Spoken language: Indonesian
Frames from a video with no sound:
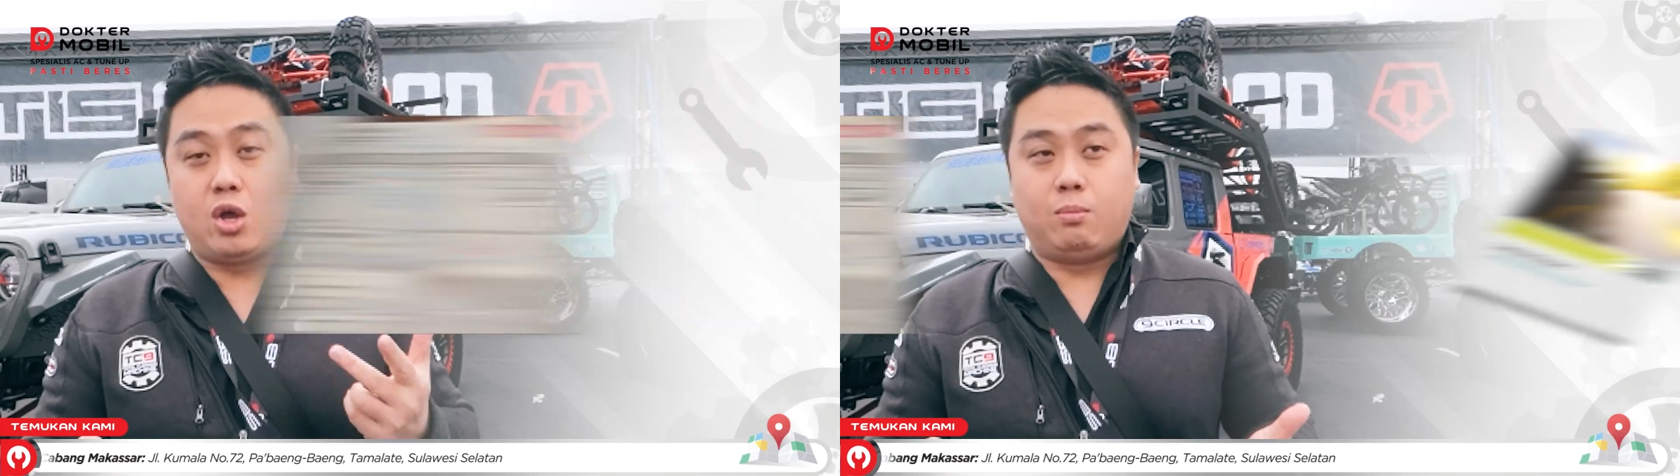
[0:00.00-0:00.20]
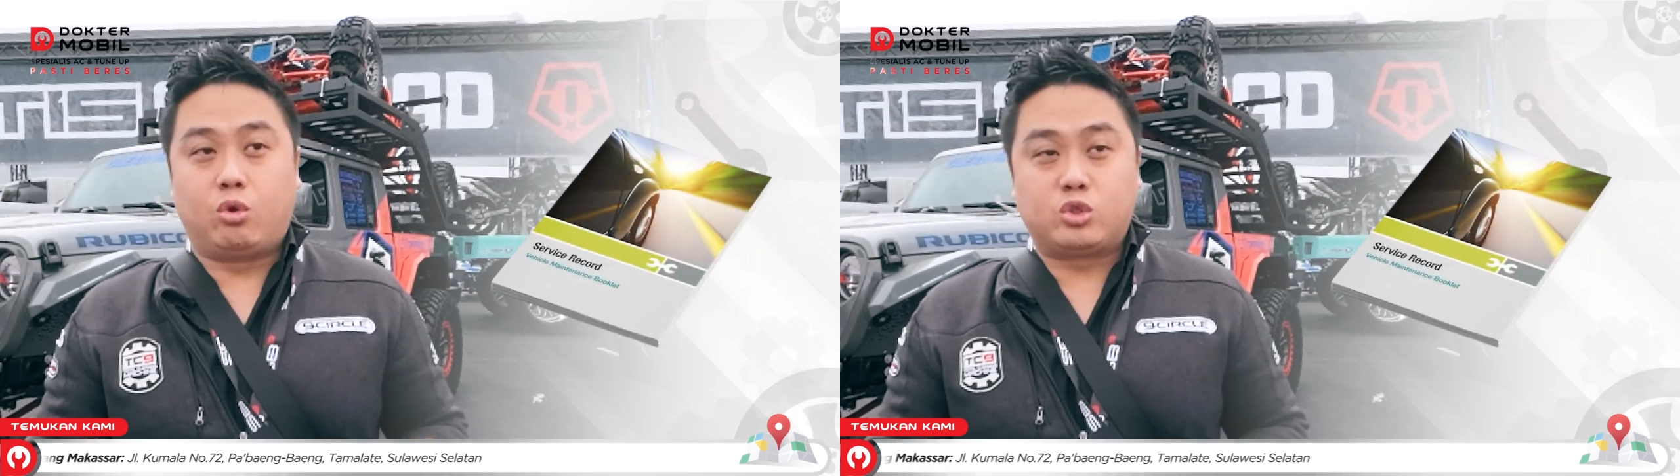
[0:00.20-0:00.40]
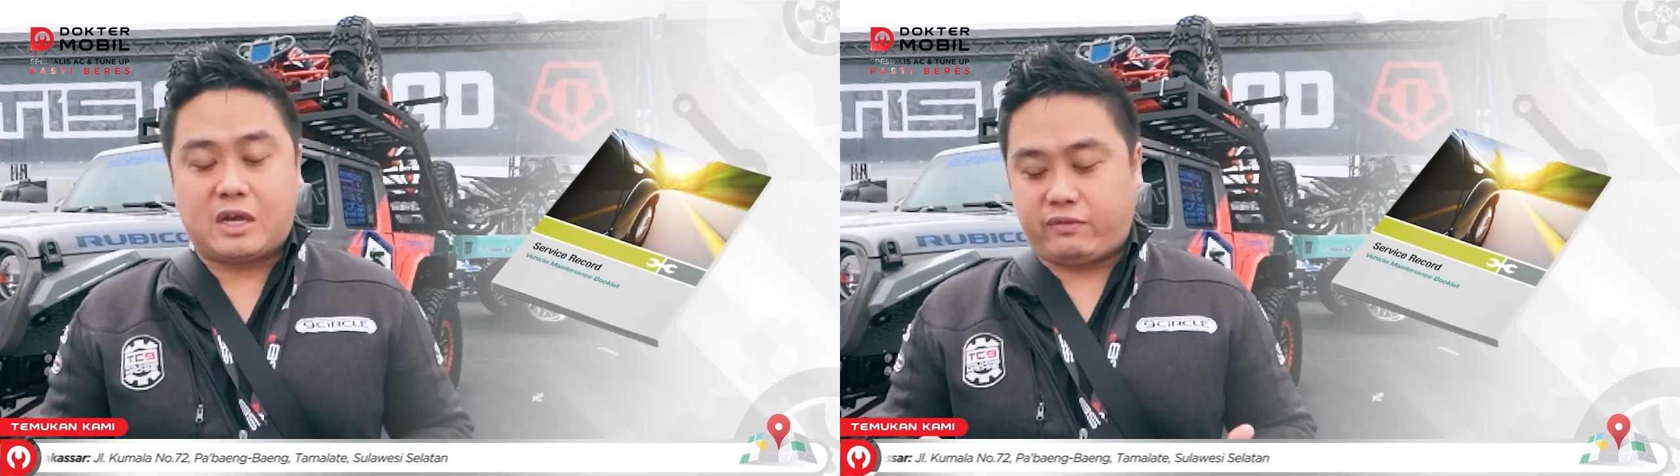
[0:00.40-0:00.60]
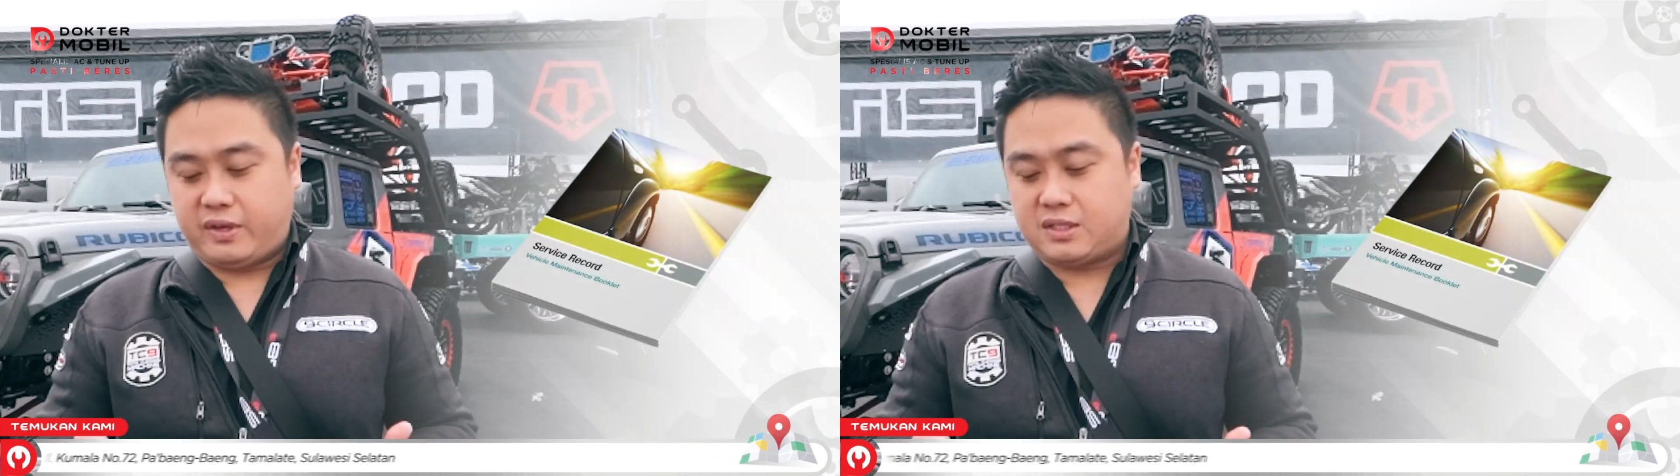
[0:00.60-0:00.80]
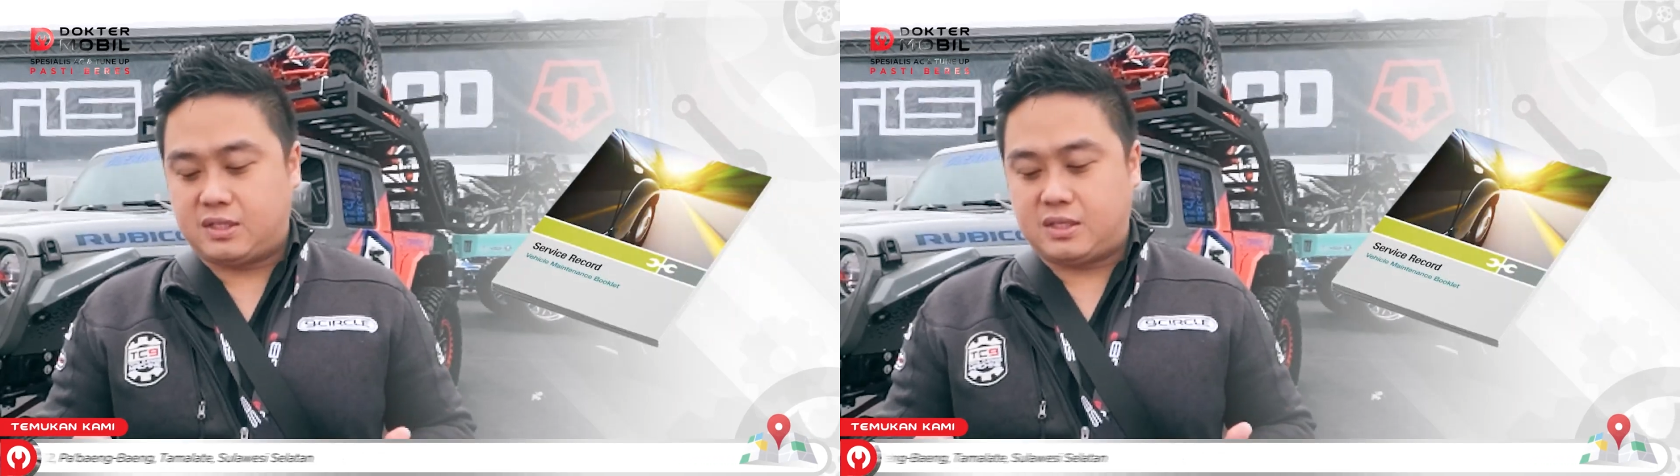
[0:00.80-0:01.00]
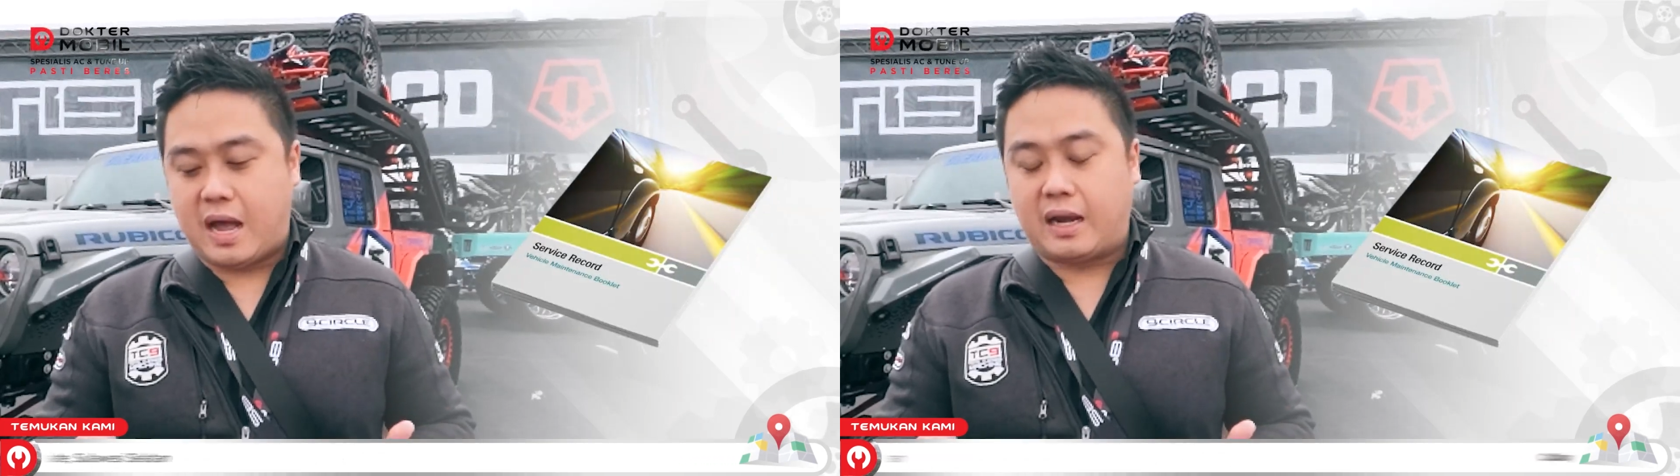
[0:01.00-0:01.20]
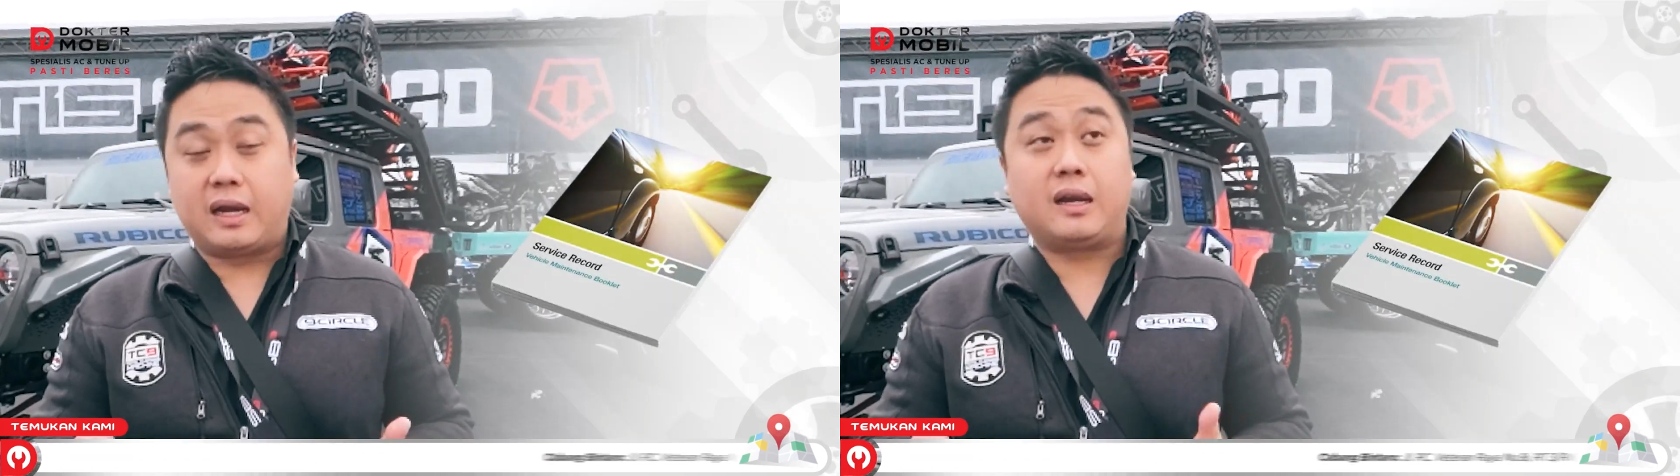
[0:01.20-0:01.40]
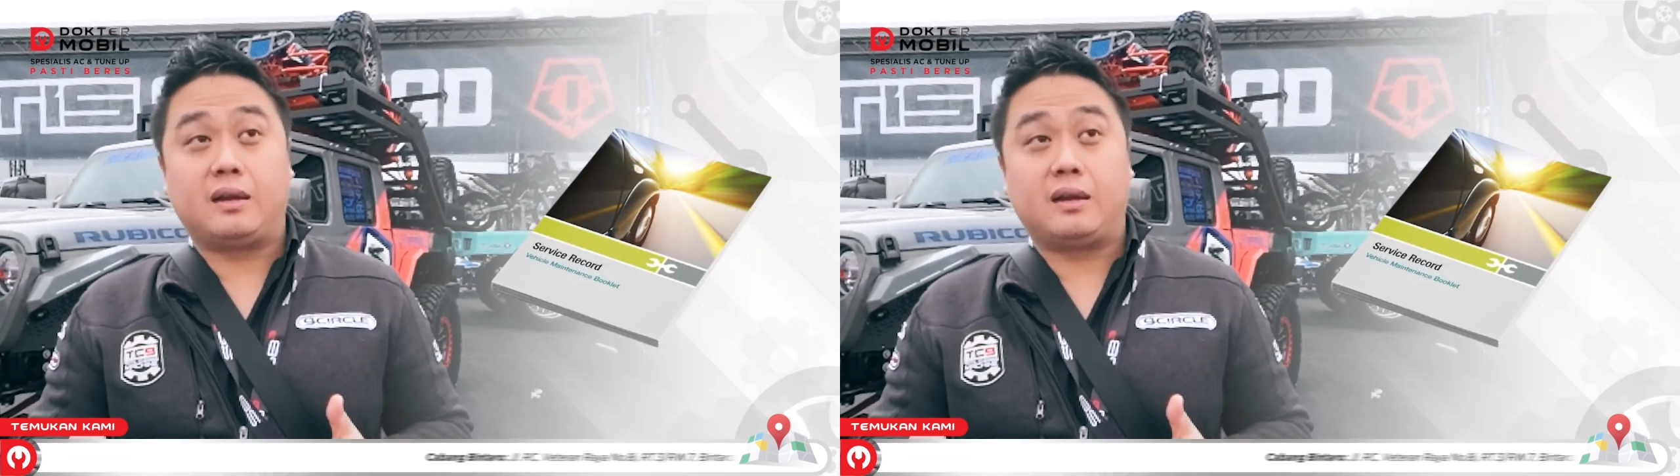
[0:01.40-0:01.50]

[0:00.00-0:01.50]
buku servis dan